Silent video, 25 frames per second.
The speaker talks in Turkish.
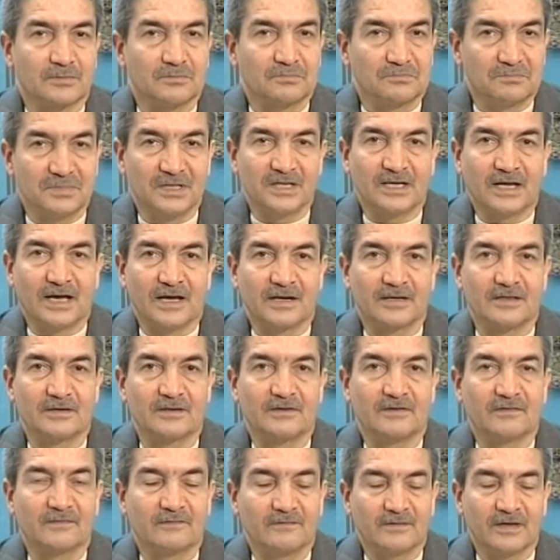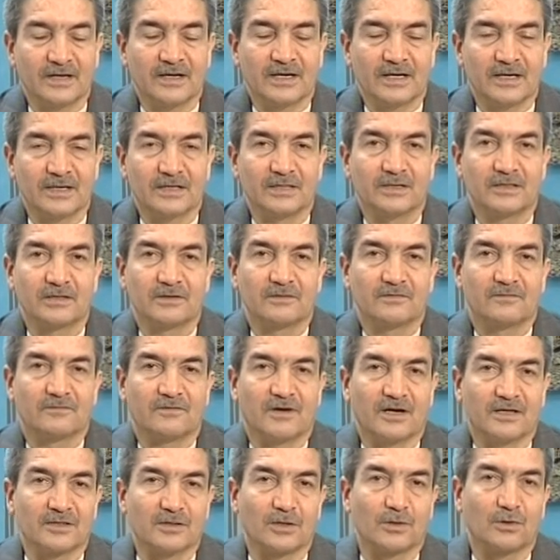bilen ve
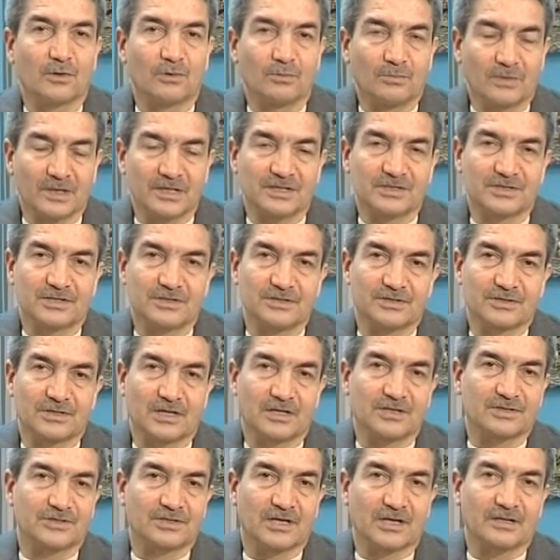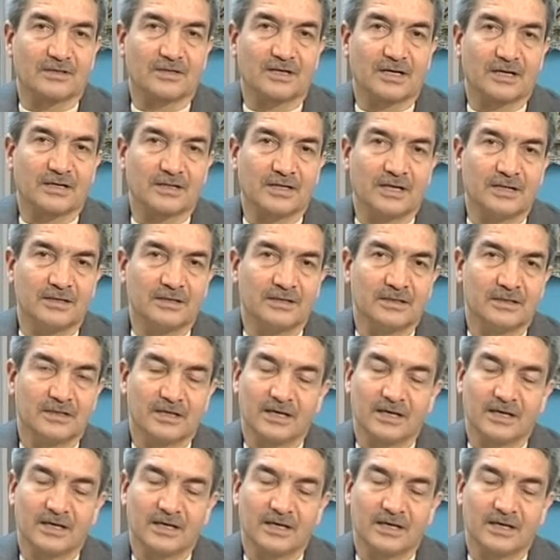faydalı olmak için çalışanlardan